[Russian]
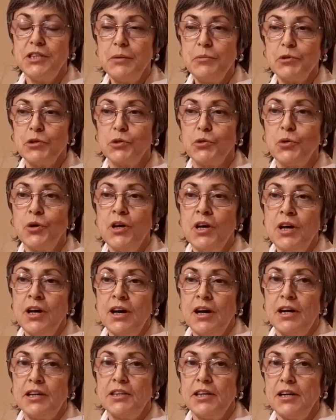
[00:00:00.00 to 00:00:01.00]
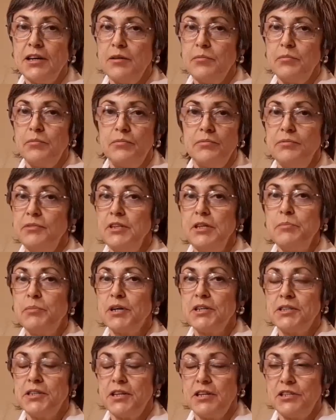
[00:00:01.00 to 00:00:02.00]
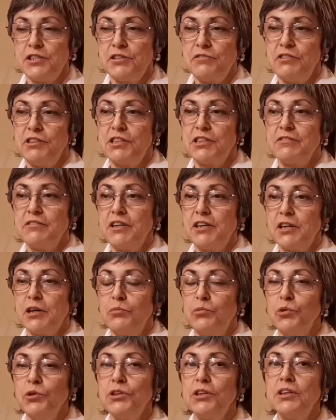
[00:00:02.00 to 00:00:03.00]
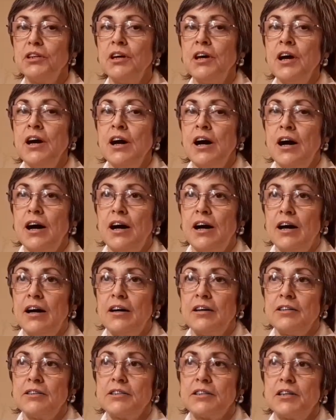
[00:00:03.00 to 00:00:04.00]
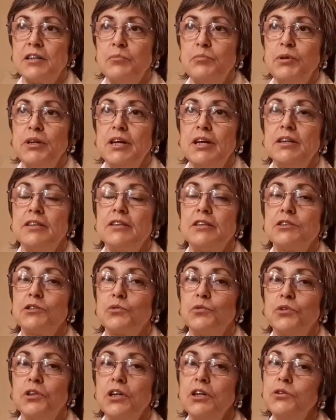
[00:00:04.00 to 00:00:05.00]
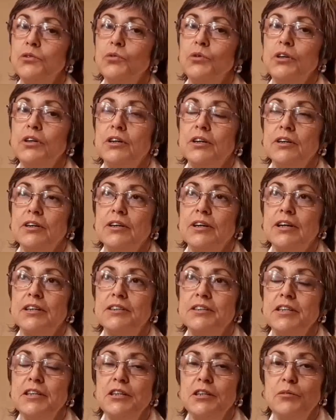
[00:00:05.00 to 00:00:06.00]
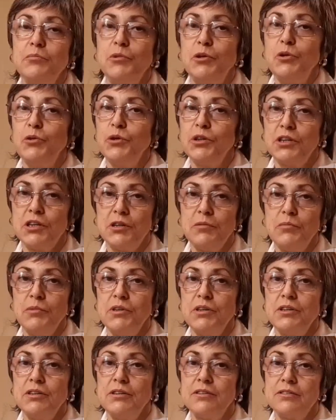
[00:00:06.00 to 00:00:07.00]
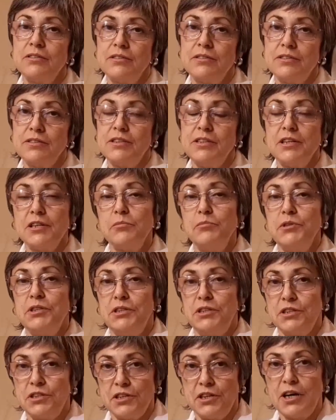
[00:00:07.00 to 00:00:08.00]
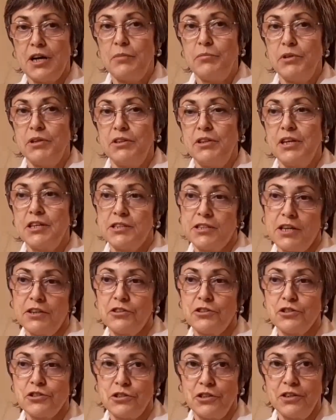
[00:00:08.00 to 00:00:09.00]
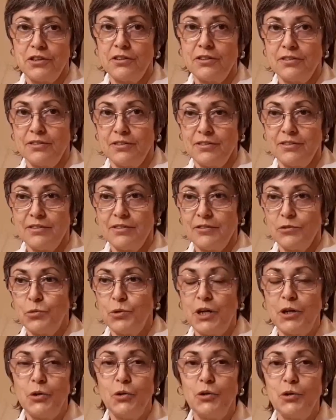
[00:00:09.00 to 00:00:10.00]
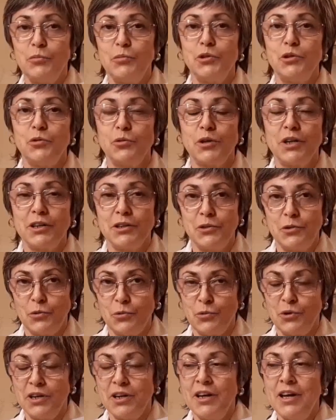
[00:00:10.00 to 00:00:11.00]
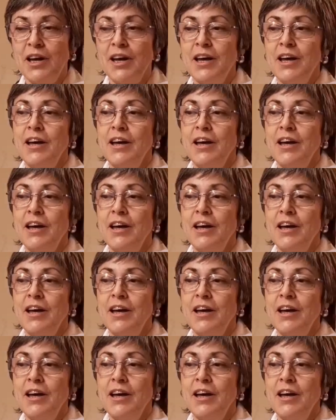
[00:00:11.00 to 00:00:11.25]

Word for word: тем, что она не прострачивает свои работы, а скрепляет лоскутки только отдельными легкими серыми стежками, достаточно э, удаленными друг от друга.